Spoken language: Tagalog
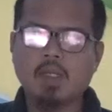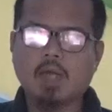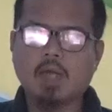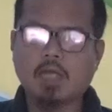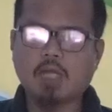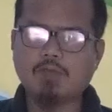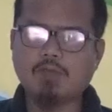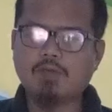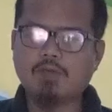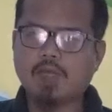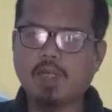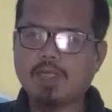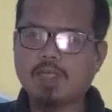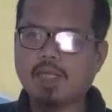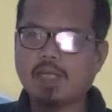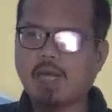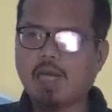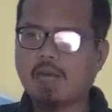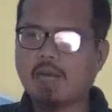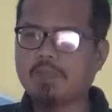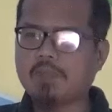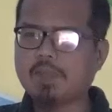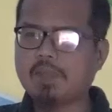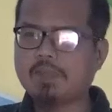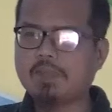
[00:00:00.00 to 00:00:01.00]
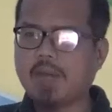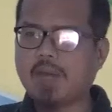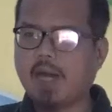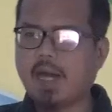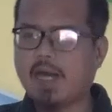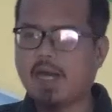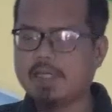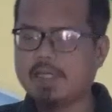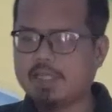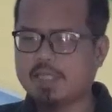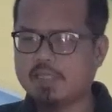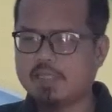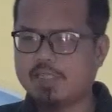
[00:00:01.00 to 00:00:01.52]
katulad ng
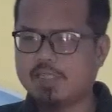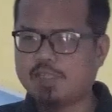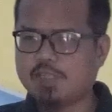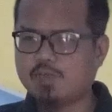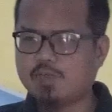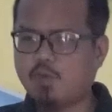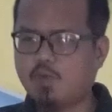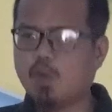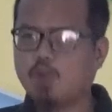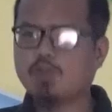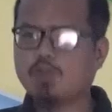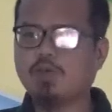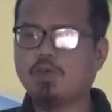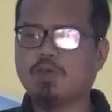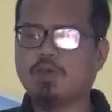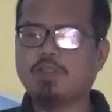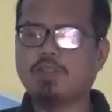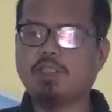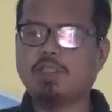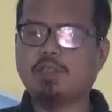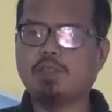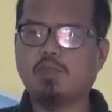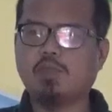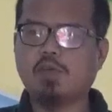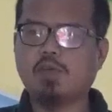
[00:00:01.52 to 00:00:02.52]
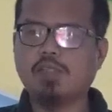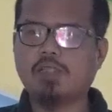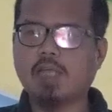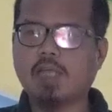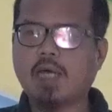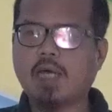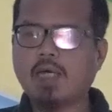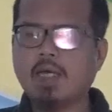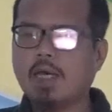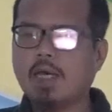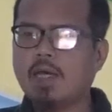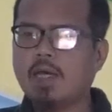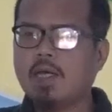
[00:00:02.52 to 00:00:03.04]
kapitbahay na chismoso o chismosa,